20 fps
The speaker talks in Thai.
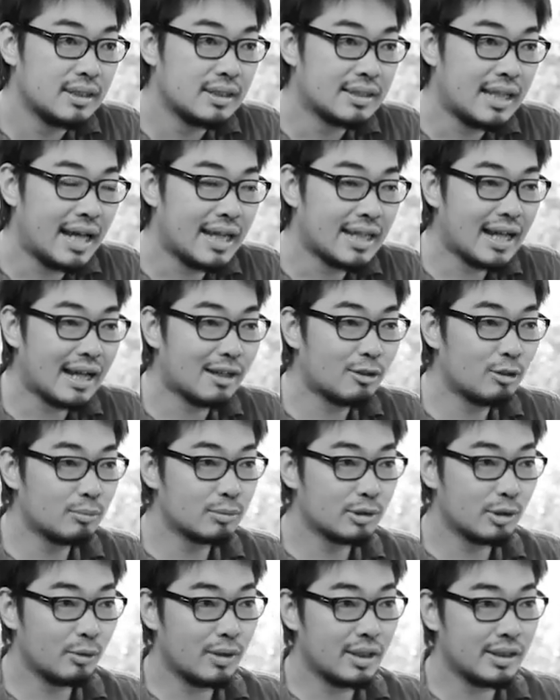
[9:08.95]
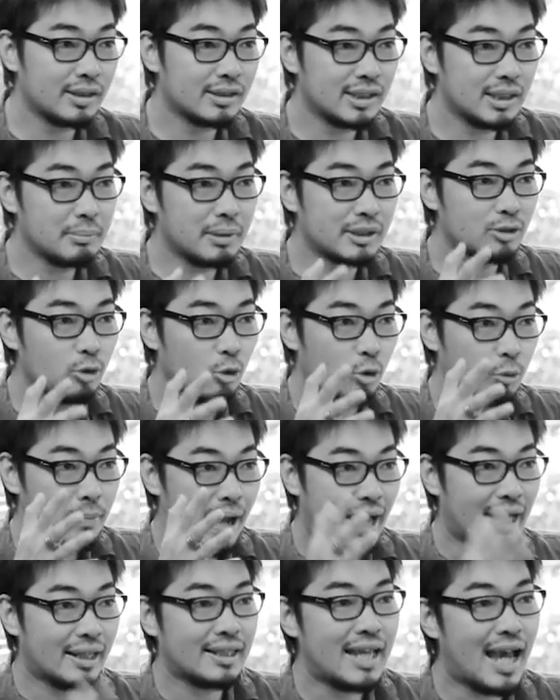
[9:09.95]
แต่การรวมตัวที่มันถูก
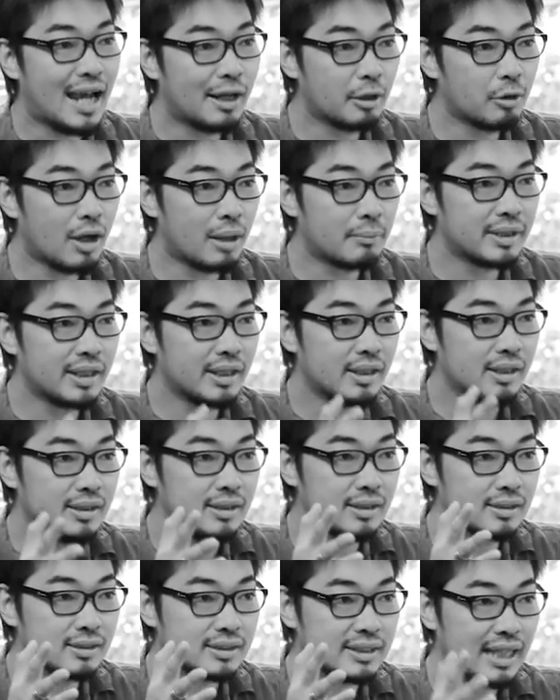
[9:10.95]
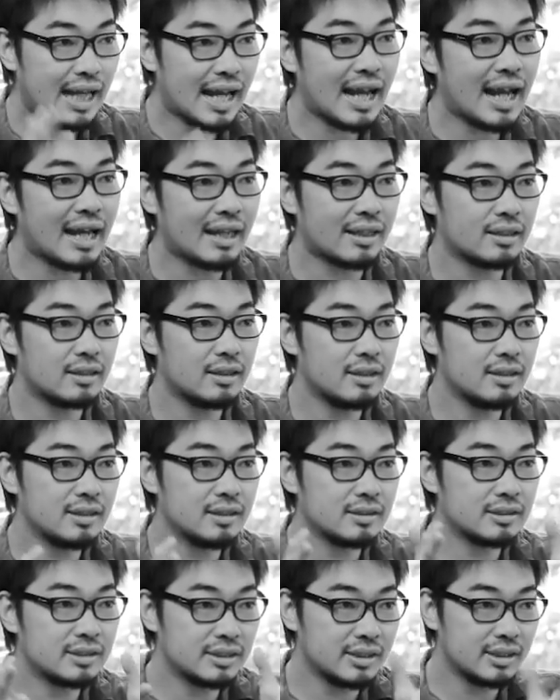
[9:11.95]
แบ่งแยกด้วยความคิดเรื่องชาติเรื่อ
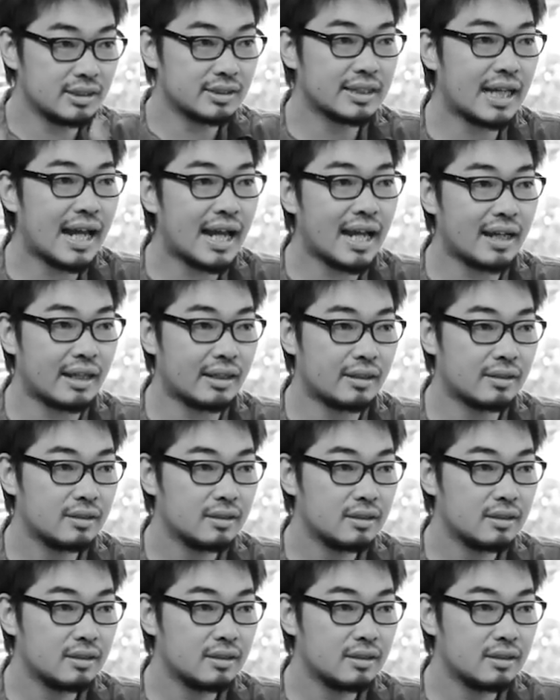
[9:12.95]
งเชื้อชาติ